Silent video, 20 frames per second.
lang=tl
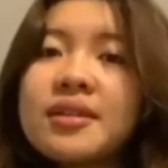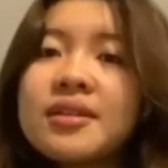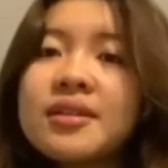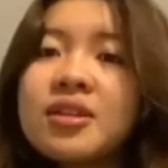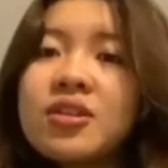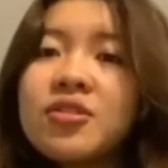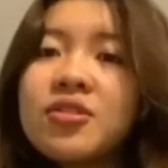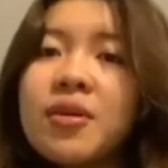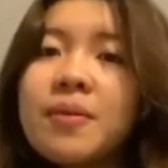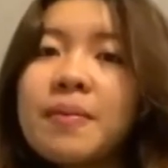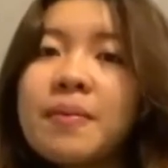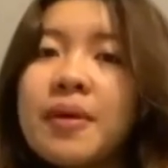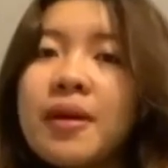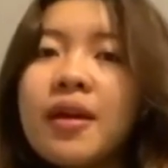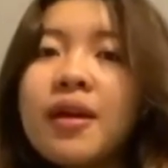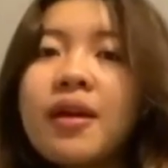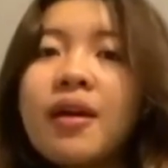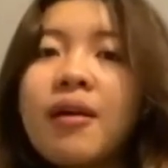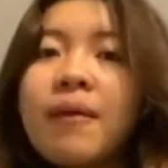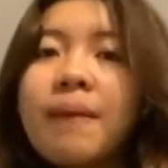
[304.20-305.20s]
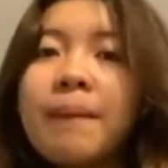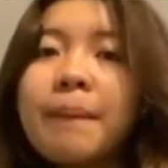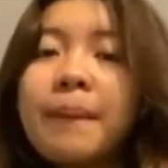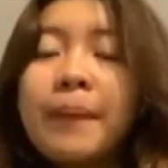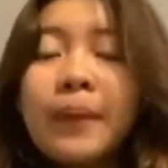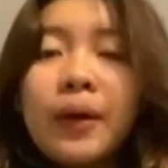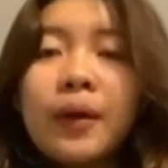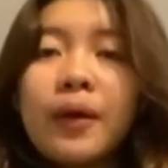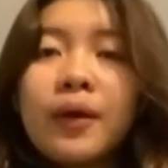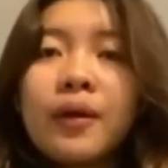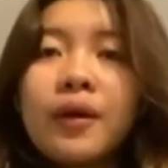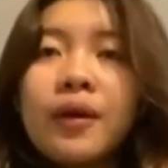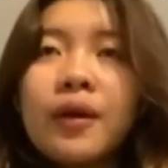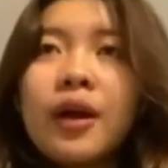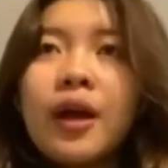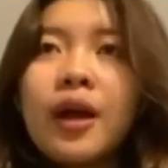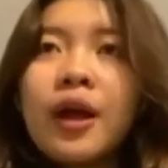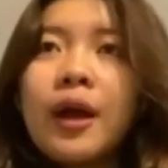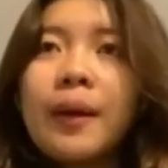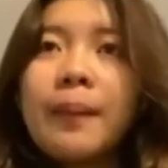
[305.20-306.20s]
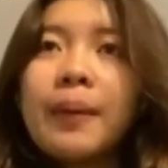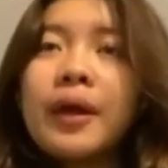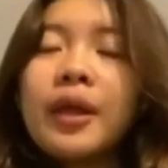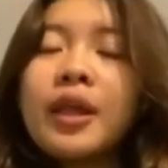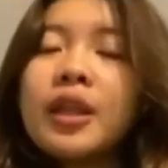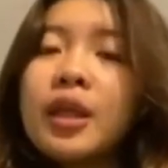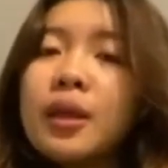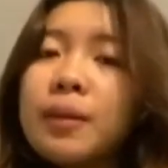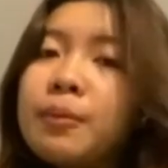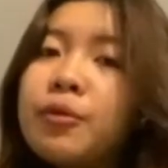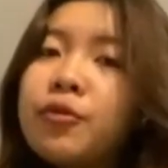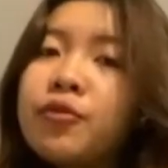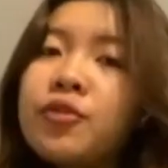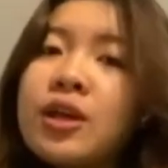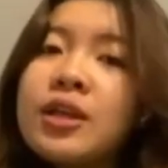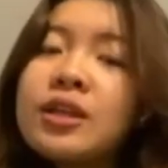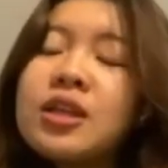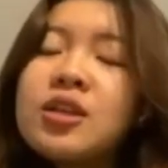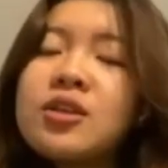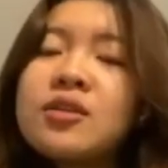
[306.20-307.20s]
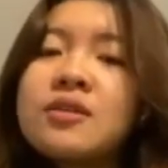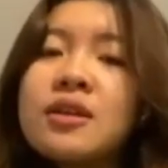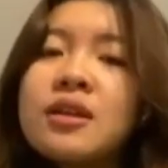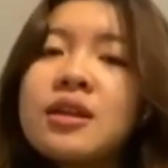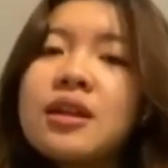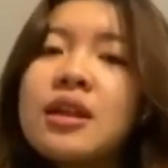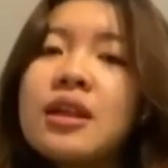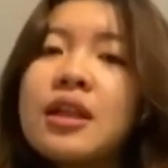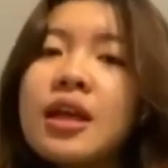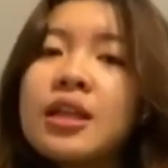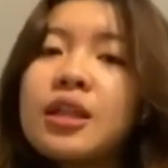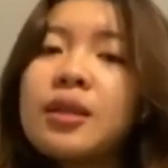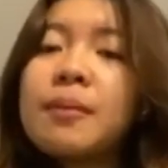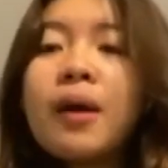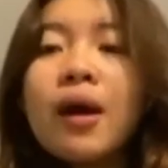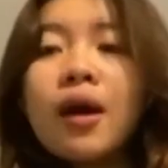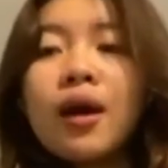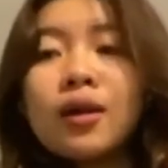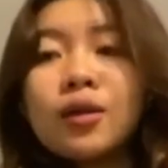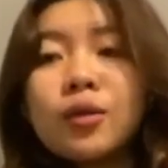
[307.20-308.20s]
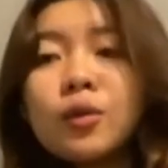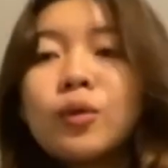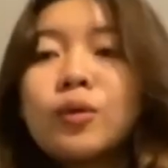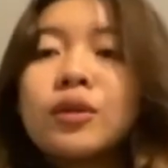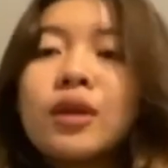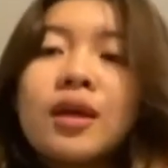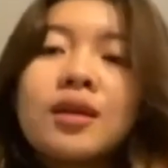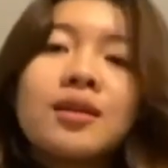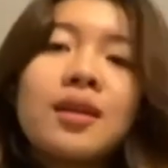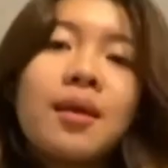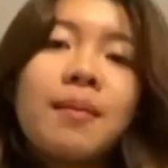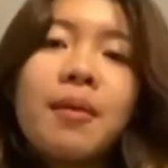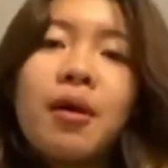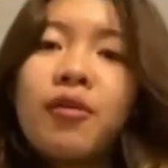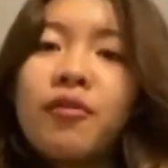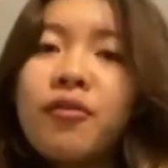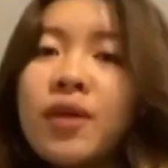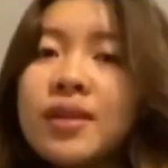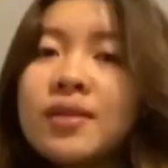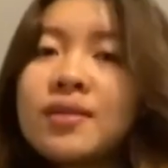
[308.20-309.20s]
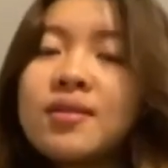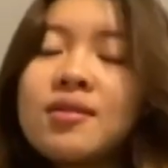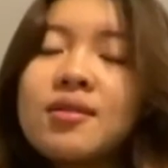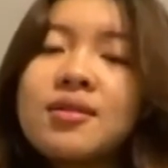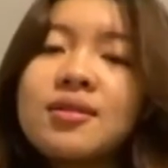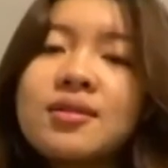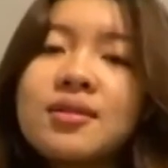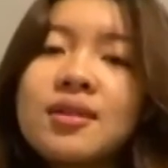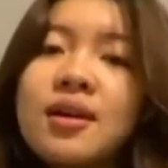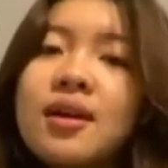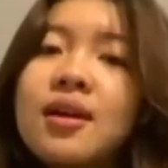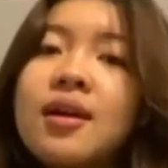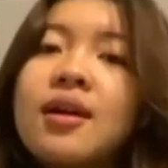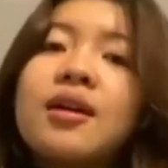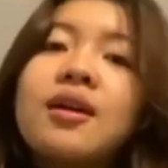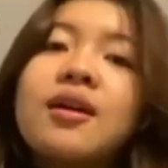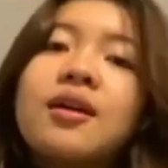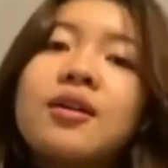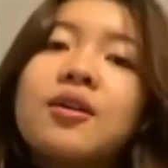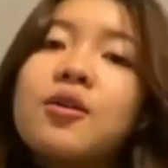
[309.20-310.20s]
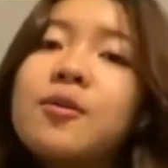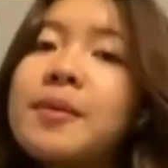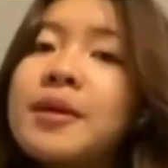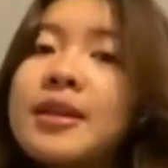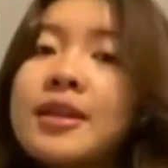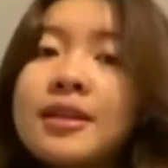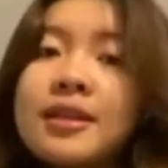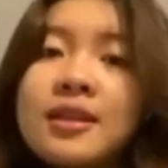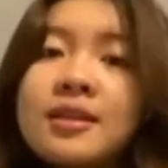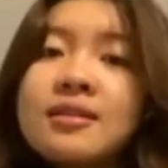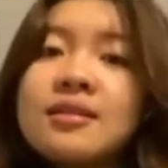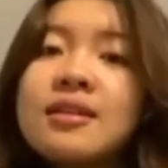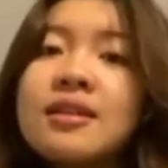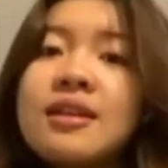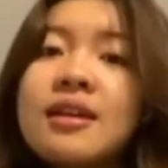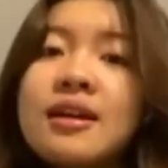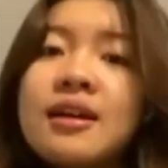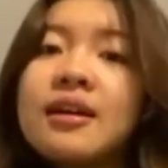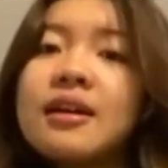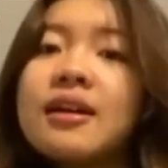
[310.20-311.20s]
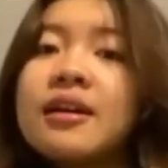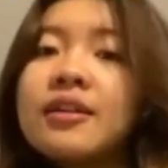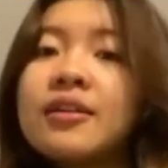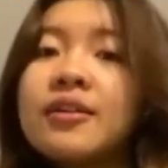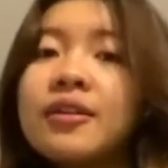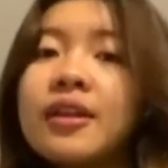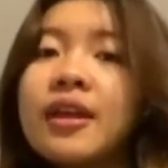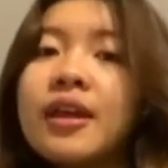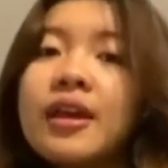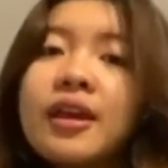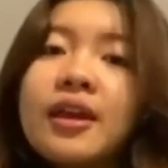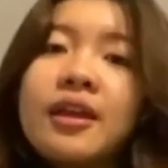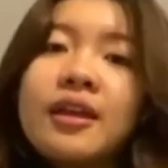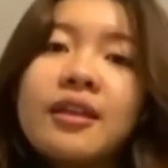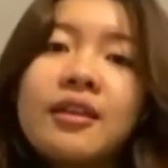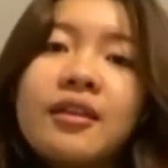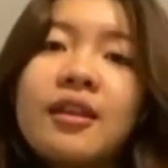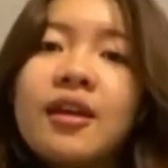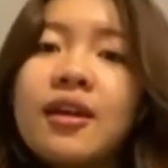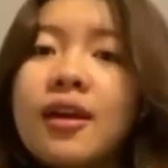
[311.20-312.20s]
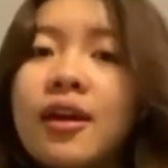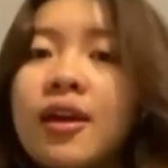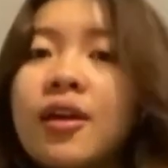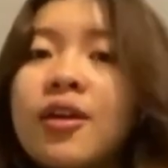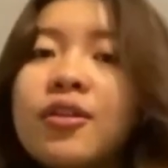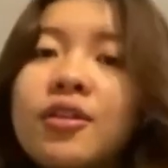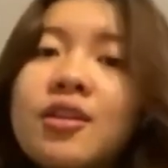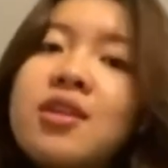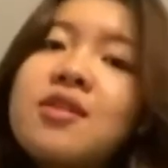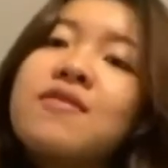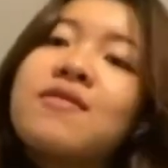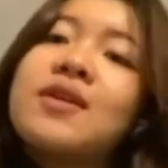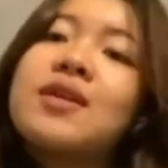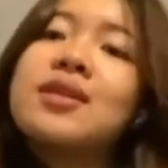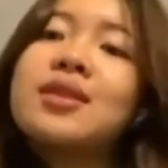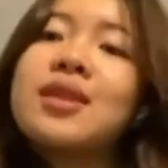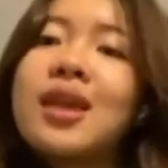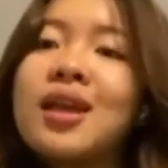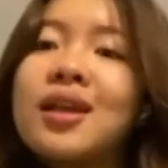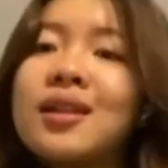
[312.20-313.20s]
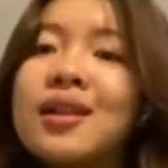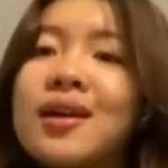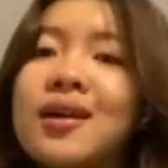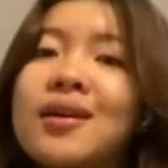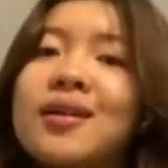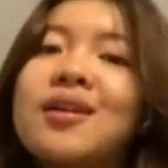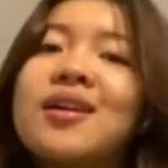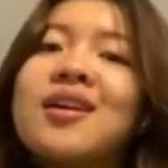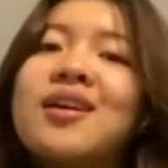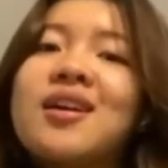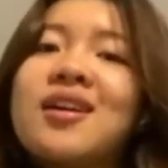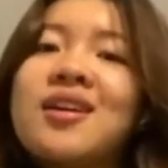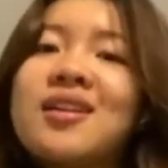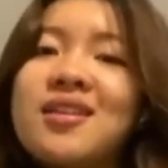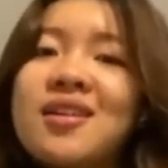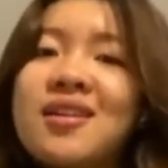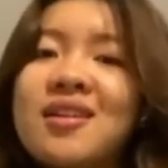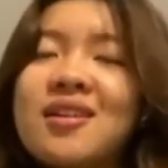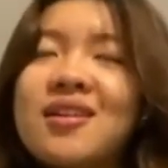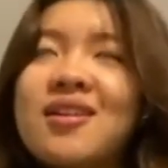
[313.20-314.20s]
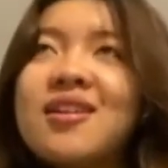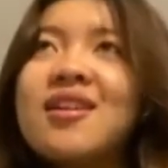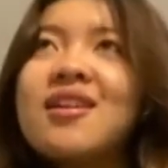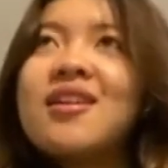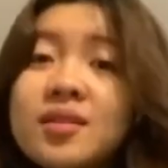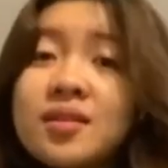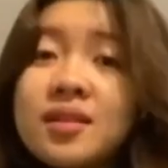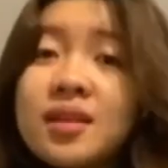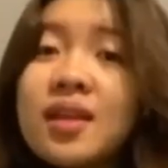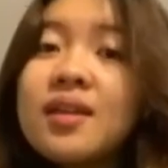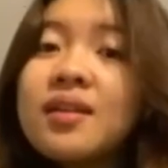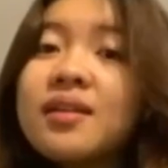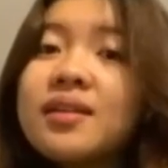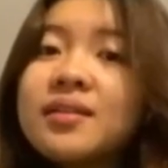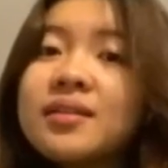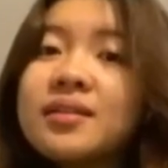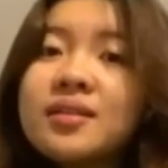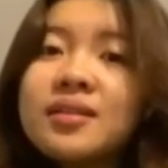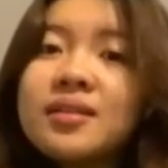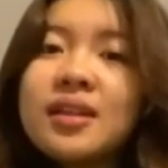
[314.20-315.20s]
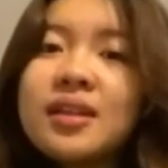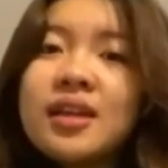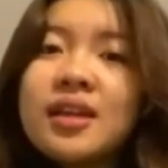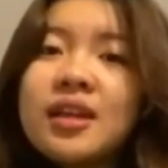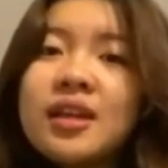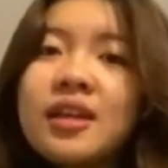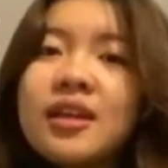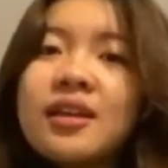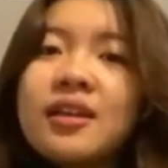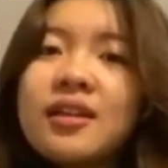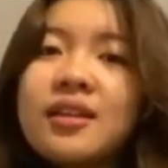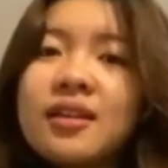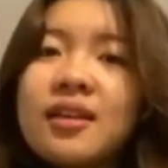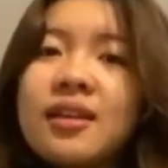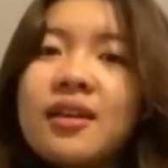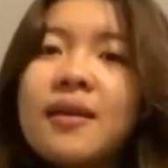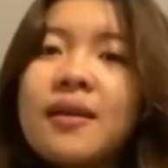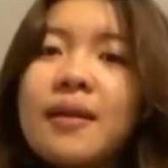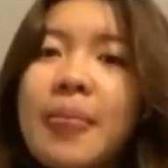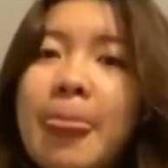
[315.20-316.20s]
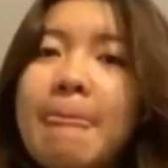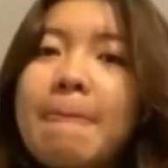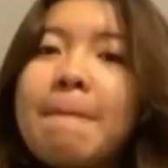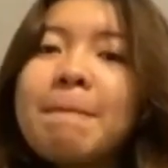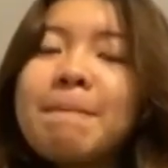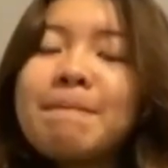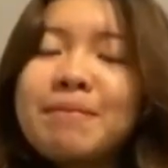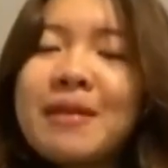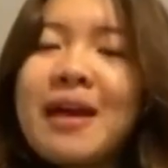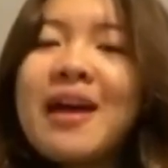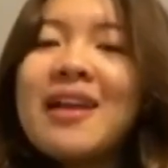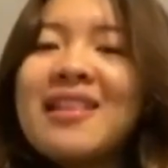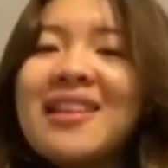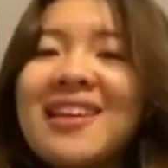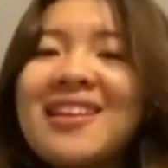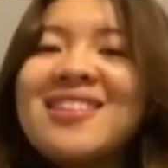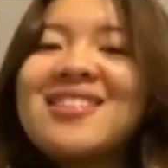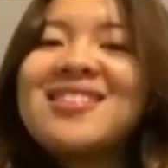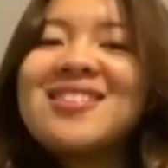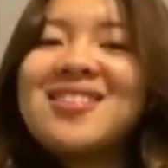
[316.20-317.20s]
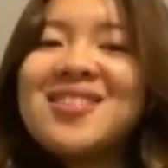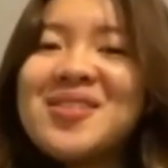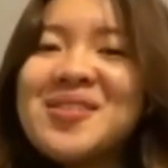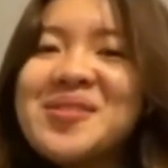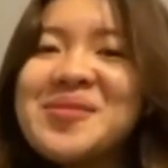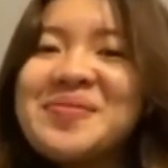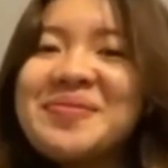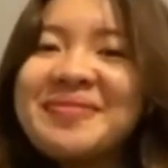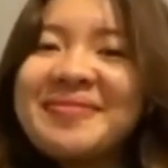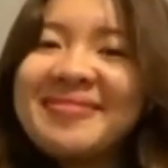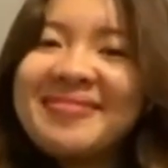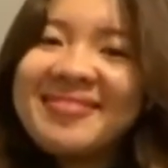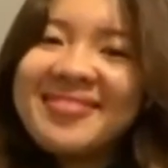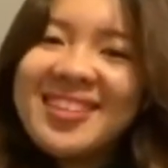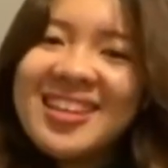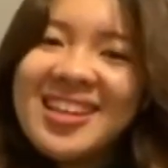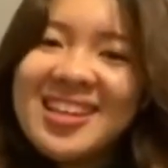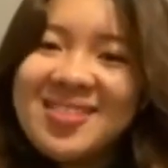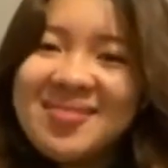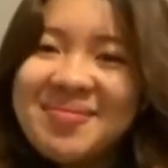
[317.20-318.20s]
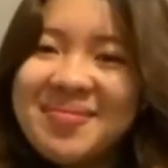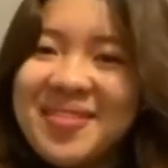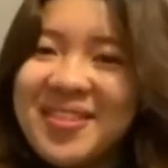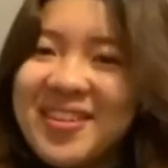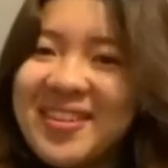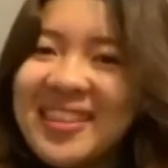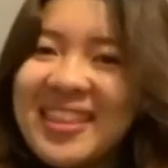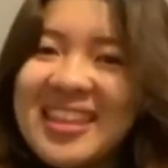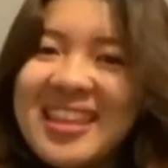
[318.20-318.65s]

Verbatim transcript: Kasi syempre, um, pag, kapag ini-improve natin yung sarili natin, makakatulong tayo sa ibang fencers na gumaling din sila, ganun. And, ayun, give and take lang ng skills and talent. So, ayun po.